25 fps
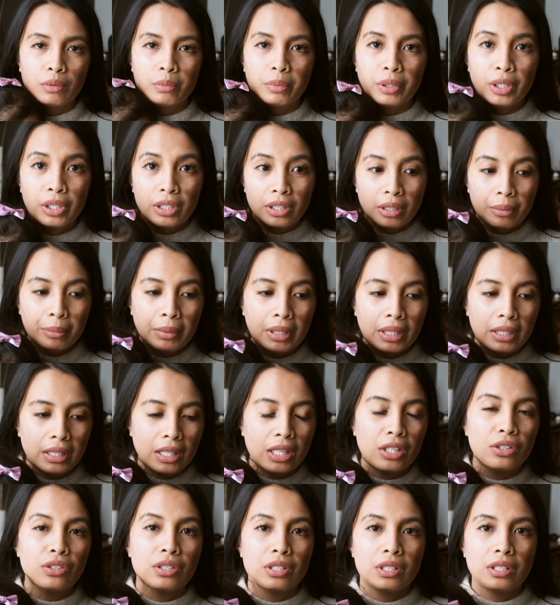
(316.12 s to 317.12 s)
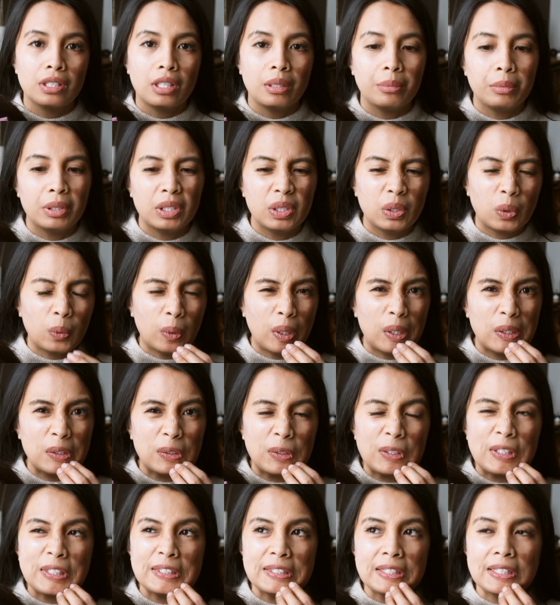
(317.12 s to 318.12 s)
room. Ngayon naman, ayusin namin yung
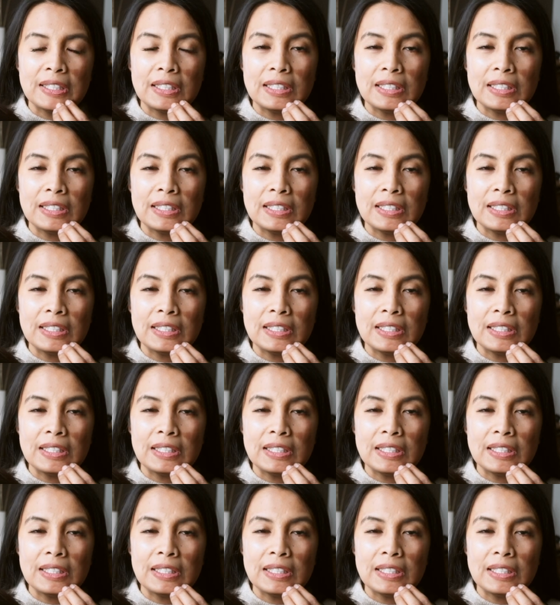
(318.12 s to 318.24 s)
kwarto kasi